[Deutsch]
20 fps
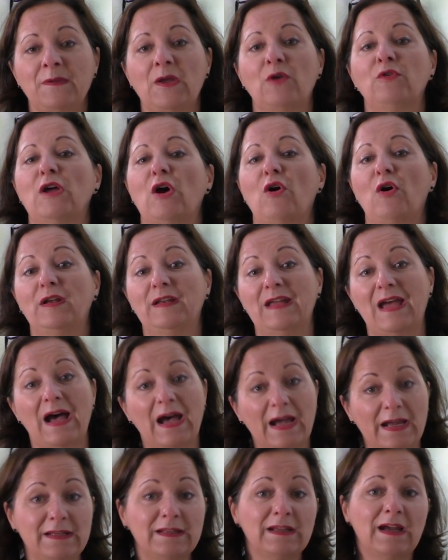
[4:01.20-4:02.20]
und auch an der
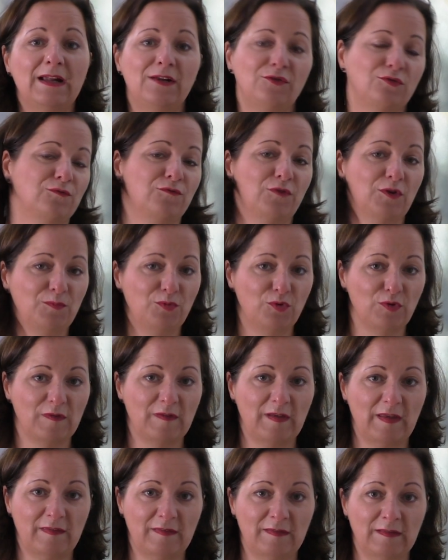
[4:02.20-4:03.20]
Einhaltung von
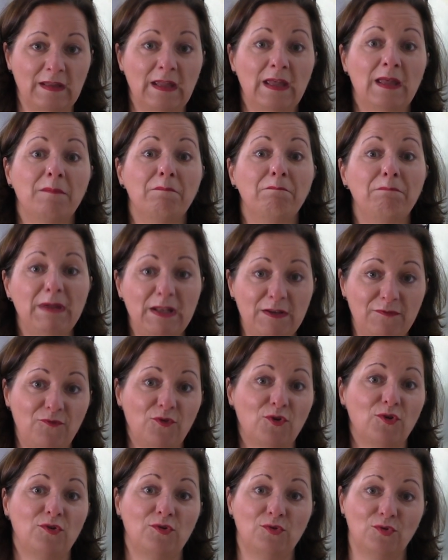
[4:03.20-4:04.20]
Prozessen
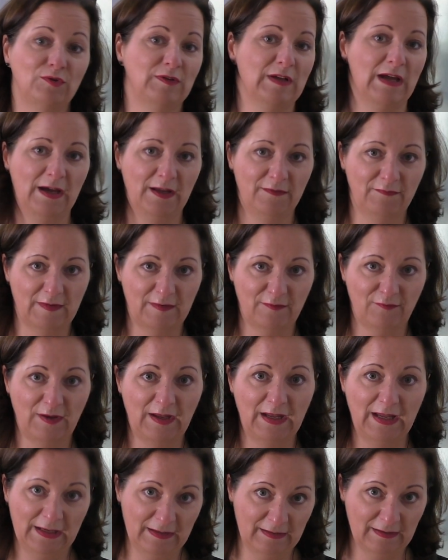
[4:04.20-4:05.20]
mitwirken und daran was
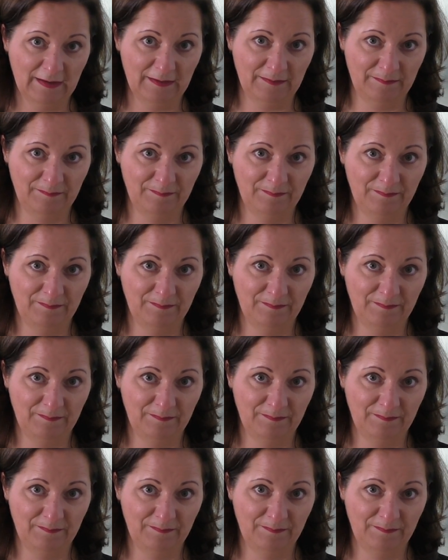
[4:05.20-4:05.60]
verändern.